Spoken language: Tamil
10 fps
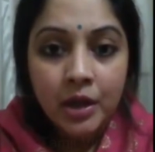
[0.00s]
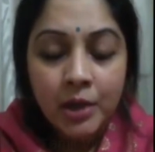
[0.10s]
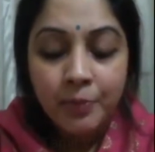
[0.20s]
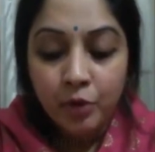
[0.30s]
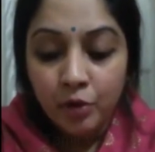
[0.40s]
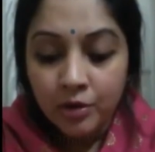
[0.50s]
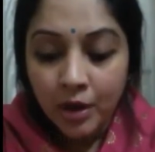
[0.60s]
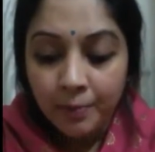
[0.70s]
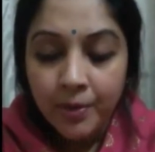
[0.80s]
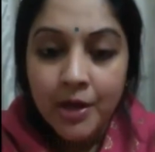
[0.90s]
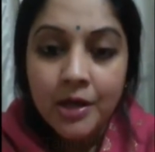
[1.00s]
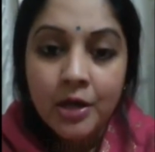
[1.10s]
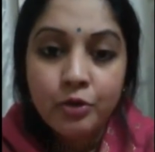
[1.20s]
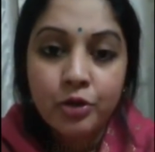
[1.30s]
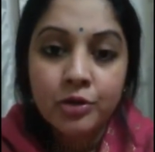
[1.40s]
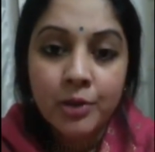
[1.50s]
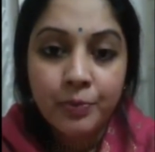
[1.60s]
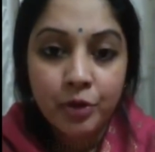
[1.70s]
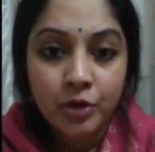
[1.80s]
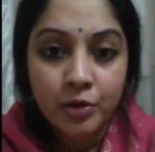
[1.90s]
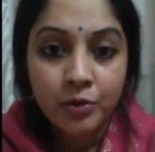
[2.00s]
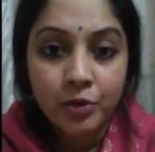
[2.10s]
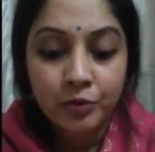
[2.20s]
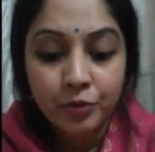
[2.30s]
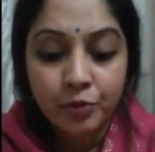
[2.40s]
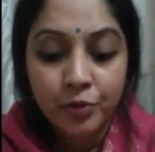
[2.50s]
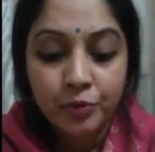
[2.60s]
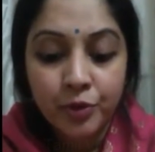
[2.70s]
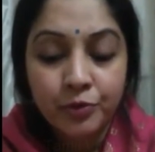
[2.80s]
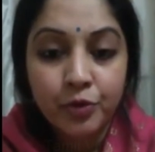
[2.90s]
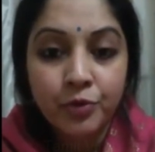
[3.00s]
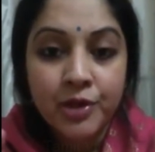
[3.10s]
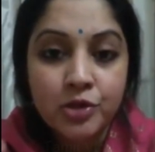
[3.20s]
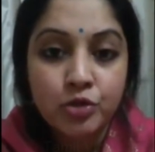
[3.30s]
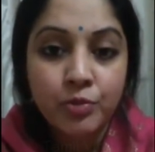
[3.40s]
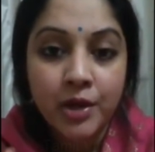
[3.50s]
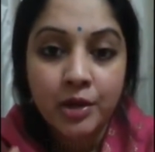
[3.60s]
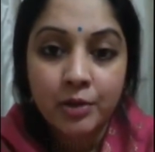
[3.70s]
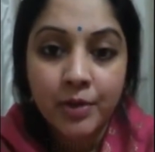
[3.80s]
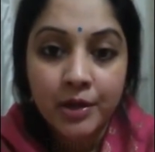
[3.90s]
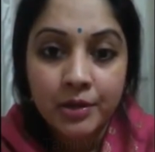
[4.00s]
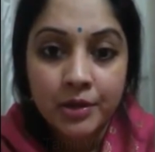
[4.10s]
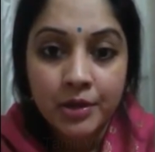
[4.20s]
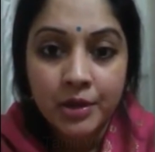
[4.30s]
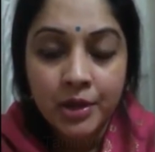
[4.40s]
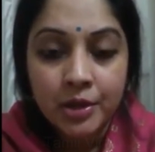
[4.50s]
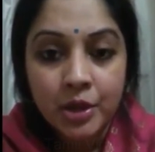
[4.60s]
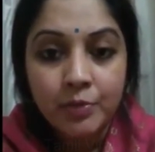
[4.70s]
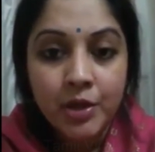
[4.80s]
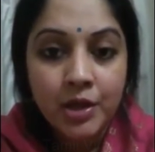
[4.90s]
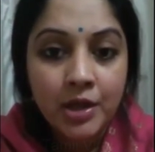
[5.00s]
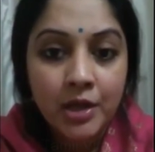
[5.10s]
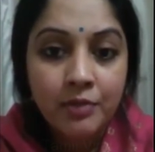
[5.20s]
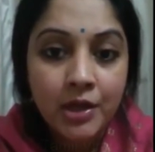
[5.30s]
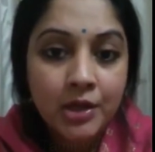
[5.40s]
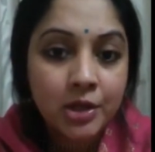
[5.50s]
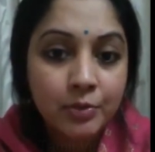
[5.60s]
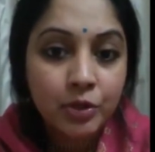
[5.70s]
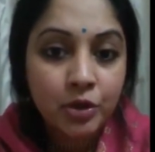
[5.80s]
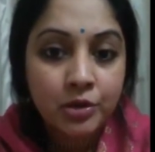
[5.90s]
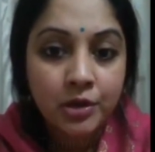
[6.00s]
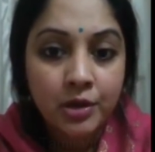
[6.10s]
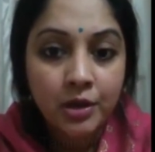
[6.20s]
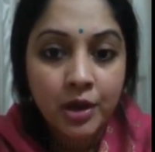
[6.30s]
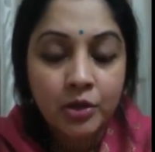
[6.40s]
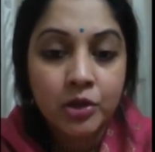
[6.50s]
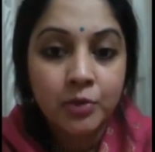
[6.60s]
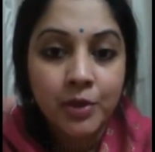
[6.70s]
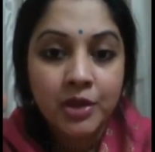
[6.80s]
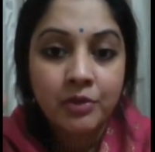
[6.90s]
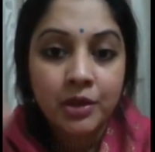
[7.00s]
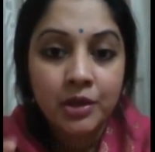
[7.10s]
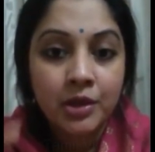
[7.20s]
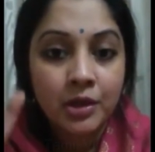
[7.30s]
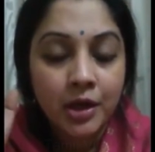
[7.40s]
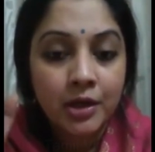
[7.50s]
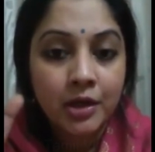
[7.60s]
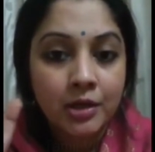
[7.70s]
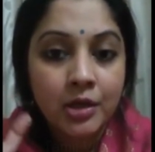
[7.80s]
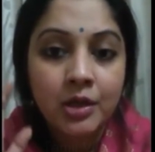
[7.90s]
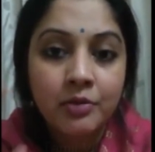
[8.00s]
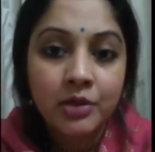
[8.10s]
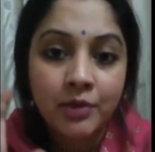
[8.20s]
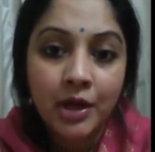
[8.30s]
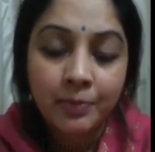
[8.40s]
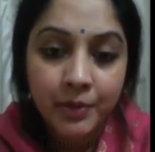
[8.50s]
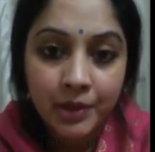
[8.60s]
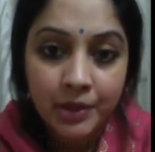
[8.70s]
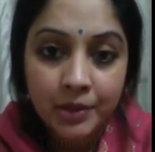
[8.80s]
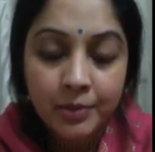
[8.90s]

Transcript: இப்போது கம்ப்ளைண்ட்லாம் கொடுத்து இப்போ ஒரு ஒரு ஃபியூ ஒரு ஃபியூ வீக்ஸ் சும்மா இருக்கிற மாதிரி இருந்துட்டு திரும்பி இன்னைக்கு ஈவினிங்லாம் திரும்பி தொடர்ந்துருக்காங்க அது இந்த மதிவதனன் லண்டன்லேருந்து இவன் இந்த வேலையை பண்ணிட்டு